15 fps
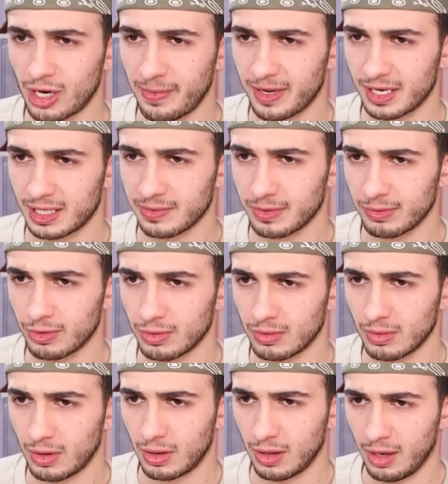kamerası mı
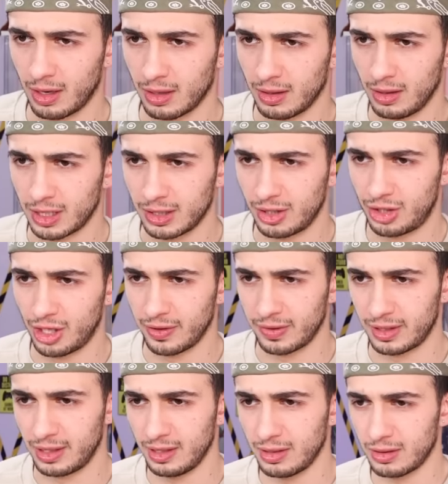bu? Aha kedi
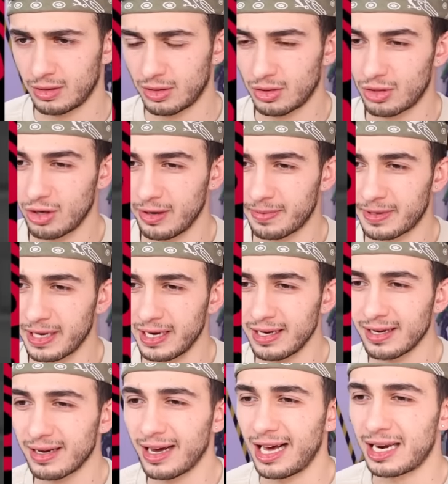çevirdi. Köpke
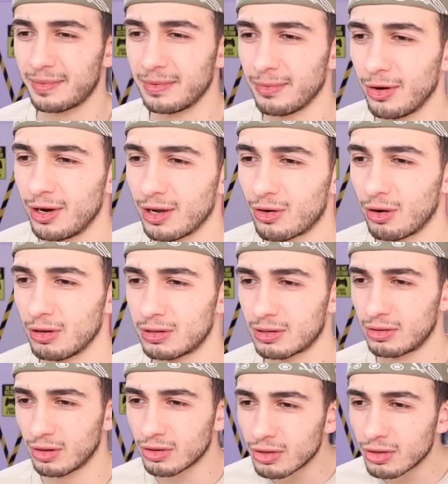garibim öyle koltukta